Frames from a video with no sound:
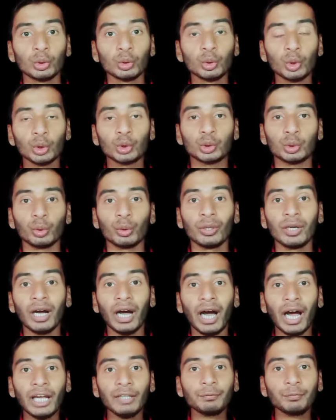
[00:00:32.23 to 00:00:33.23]
यार दोस्तों
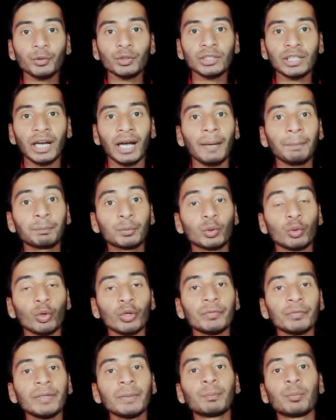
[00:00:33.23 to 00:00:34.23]
आईफोन का आप
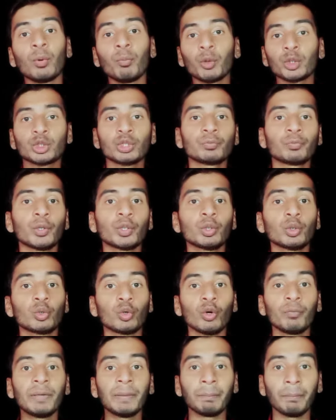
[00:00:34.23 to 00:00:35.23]
कोई भी प्रमोशन फ़ोटो
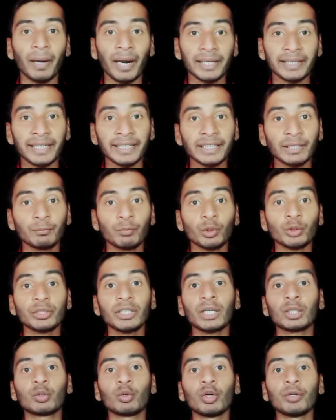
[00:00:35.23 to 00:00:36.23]
कोई भी मार्केटिंग फ़ोटो
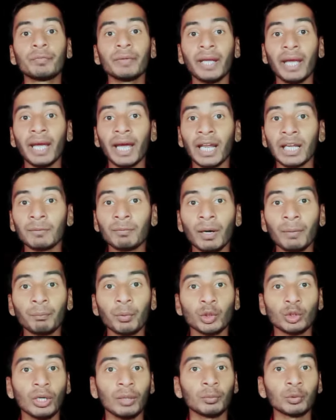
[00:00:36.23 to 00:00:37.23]
या कोई भी एल्बम
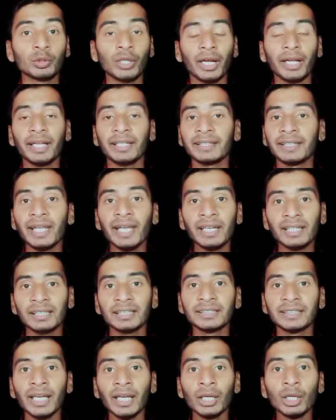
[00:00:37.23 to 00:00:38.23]
फ़ोटो आप उठा के देख
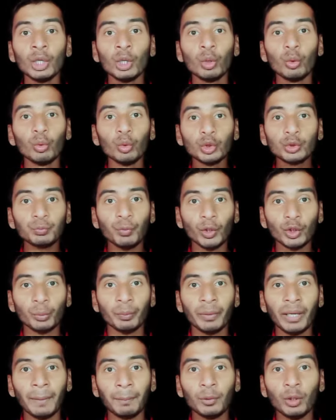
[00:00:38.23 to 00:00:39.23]
लीजिए उस
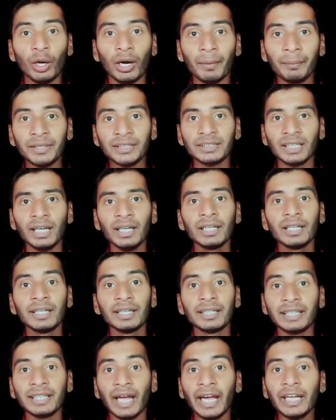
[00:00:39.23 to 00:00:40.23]
फोटो में आपको हमेशा
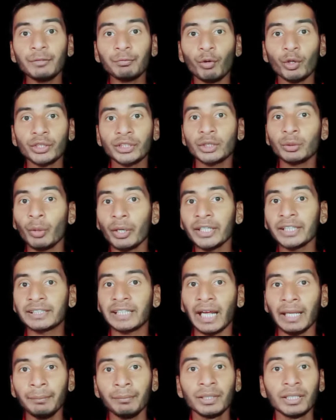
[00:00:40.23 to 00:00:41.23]

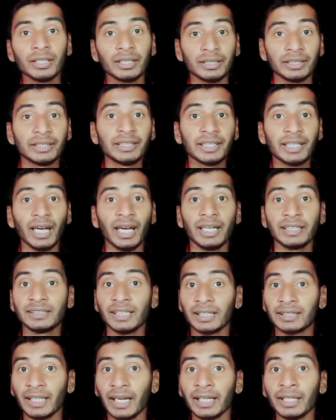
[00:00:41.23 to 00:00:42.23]
941 टाइम दिखाया
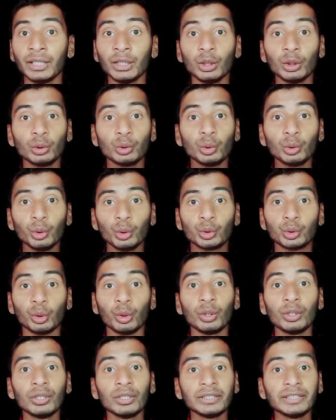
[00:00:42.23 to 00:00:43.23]
जाता है तो
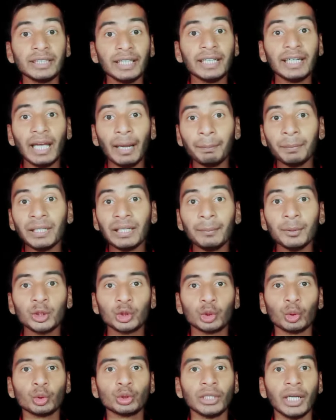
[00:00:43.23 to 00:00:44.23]
दोस्तों ये क्या आपने कभी
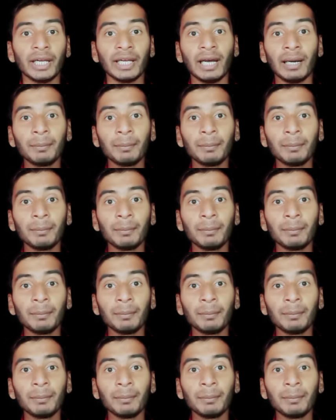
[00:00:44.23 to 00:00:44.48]
सोचा है